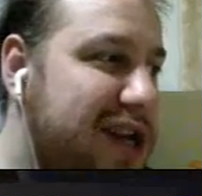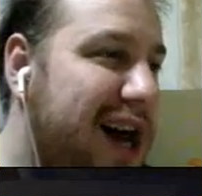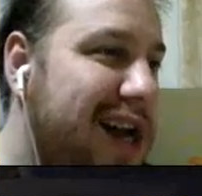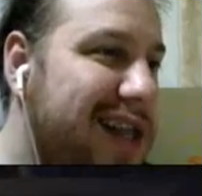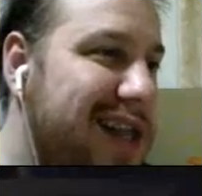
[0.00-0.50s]

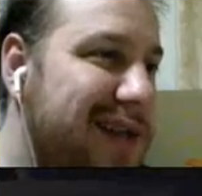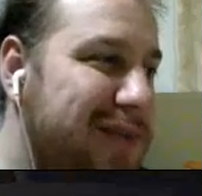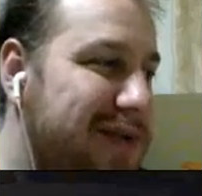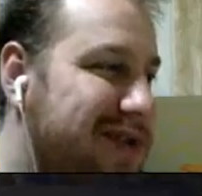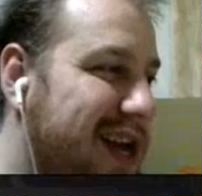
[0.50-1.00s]
Arkada da
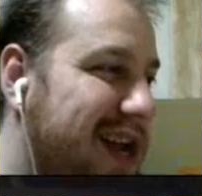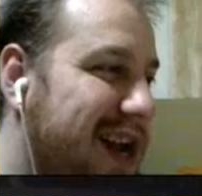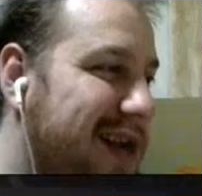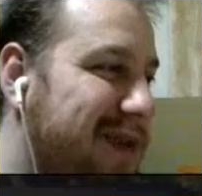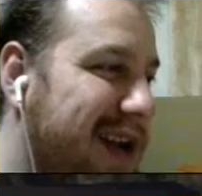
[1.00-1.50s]
sarı
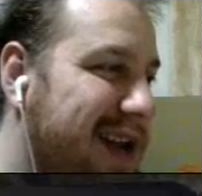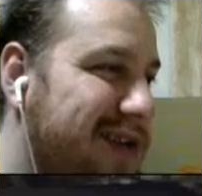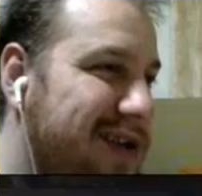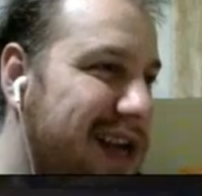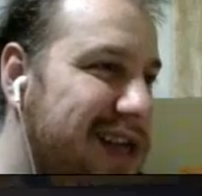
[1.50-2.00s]
araba
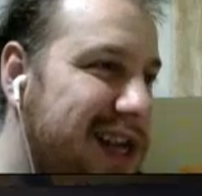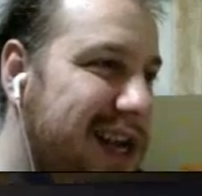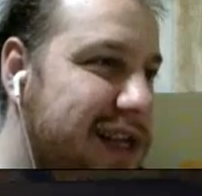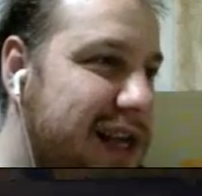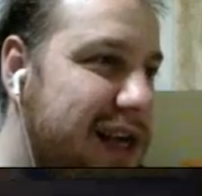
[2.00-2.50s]
geliyor geze
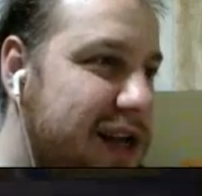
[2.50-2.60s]
geze.